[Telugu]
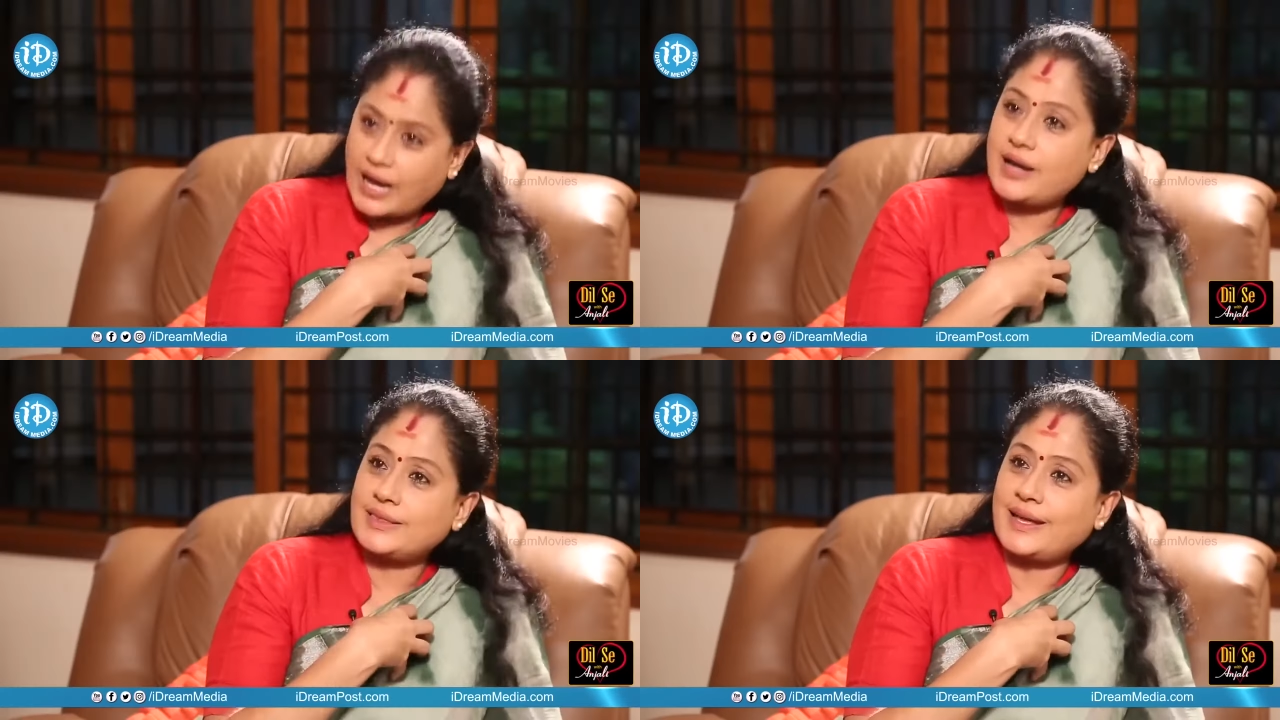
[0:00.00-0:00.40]

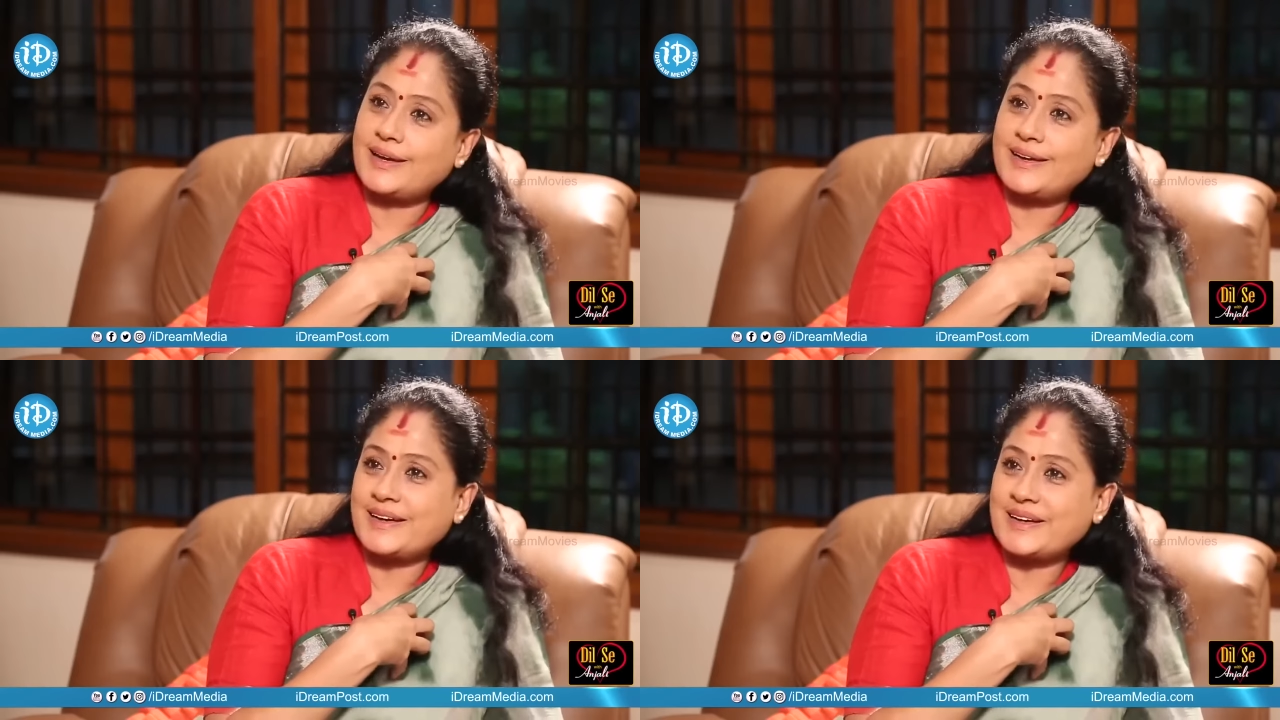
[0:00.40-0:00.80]
నా
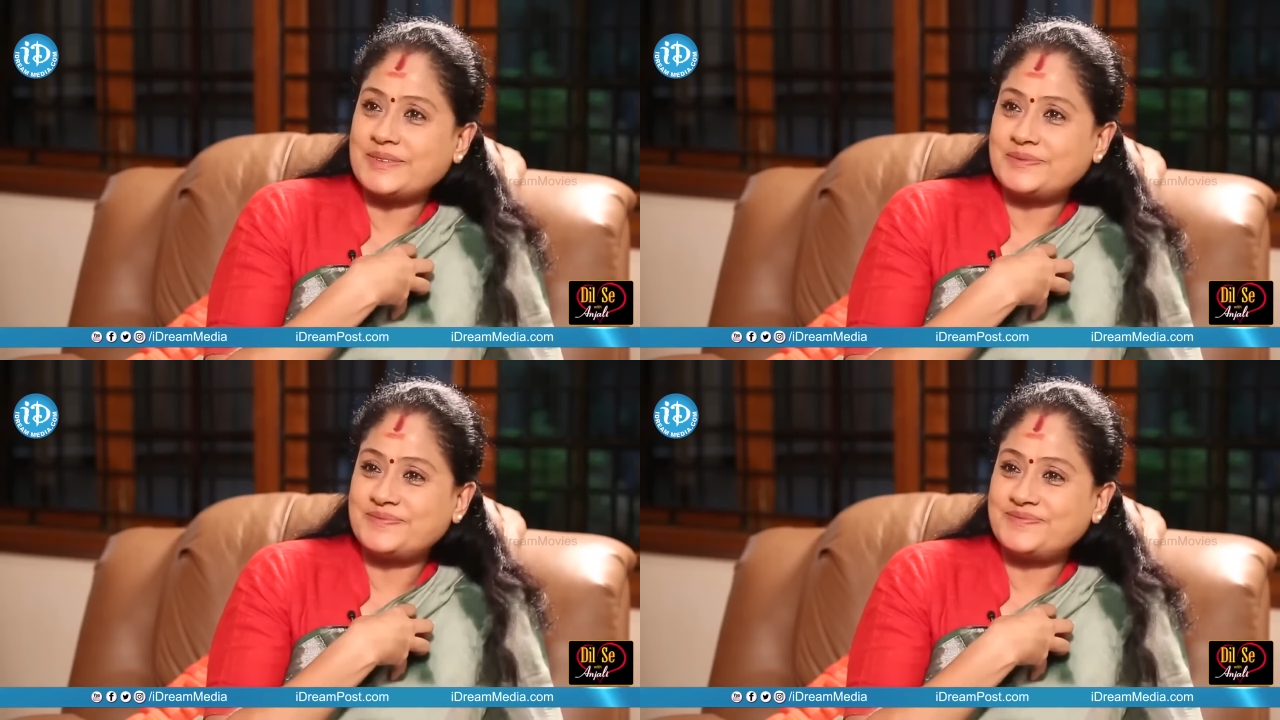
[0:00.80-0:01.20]
తెలంగాణ
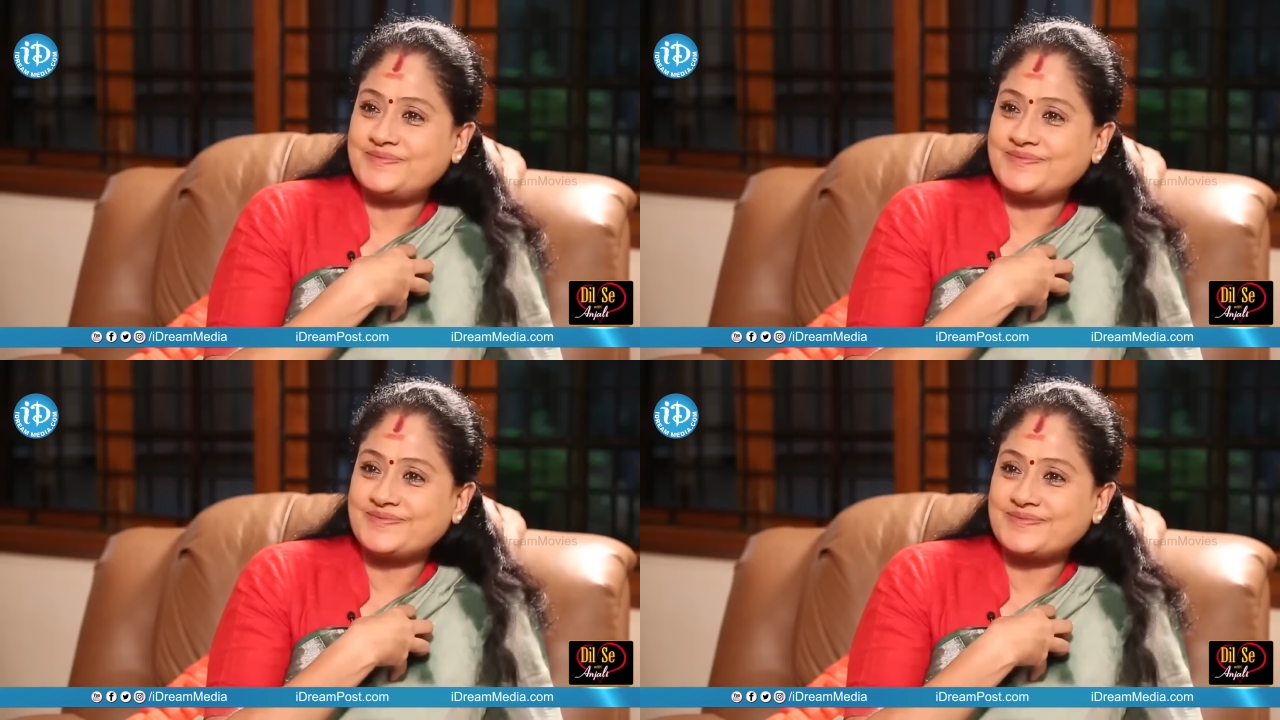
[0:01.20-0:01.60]

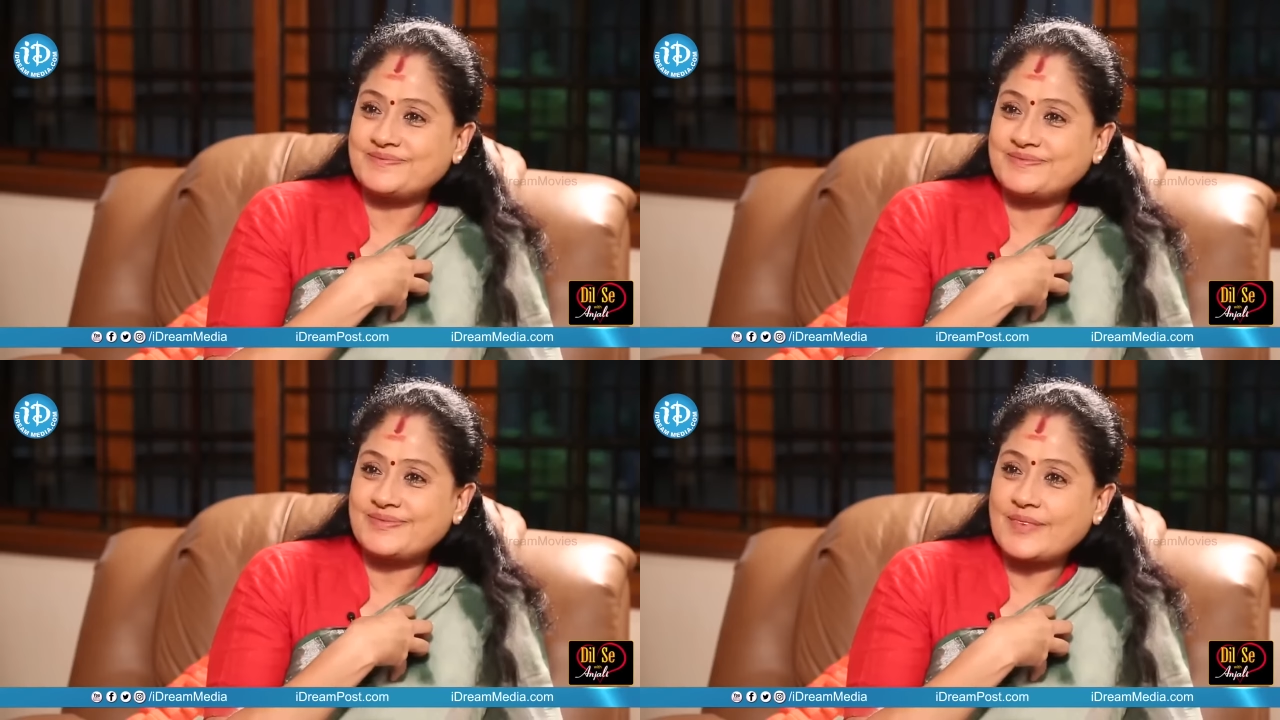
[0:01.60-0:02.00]

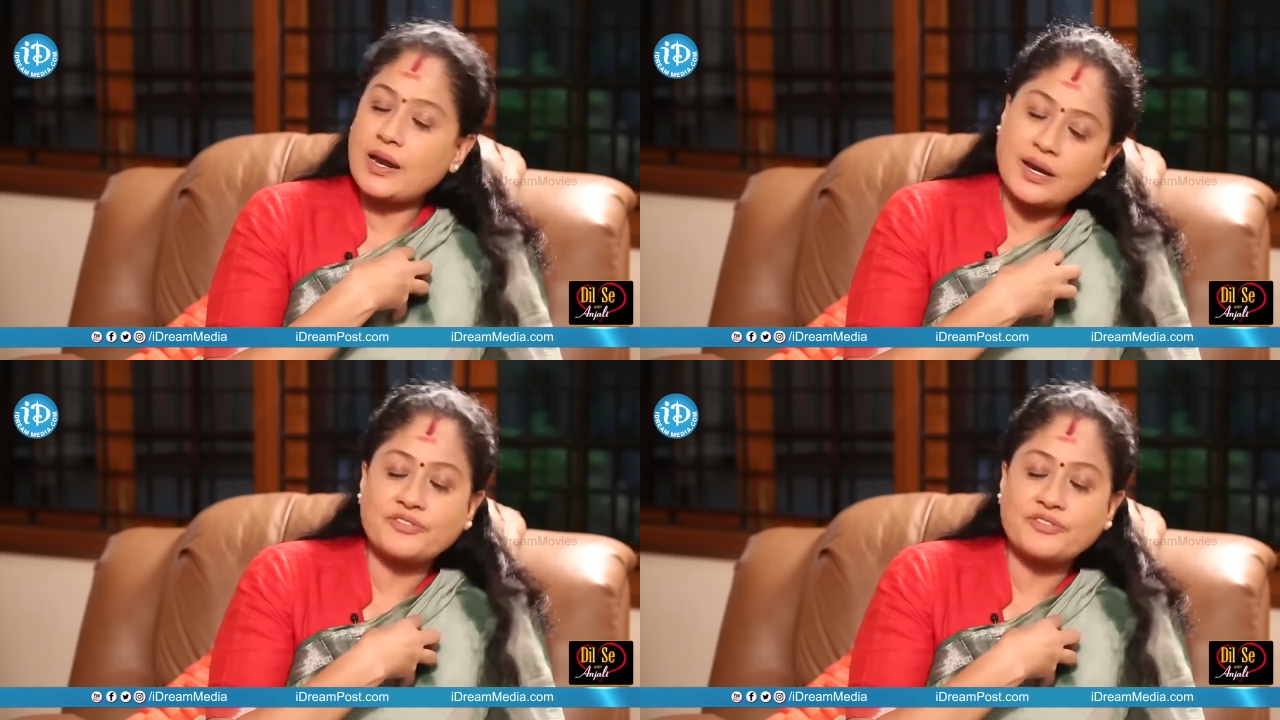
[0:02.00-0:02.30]
ఐ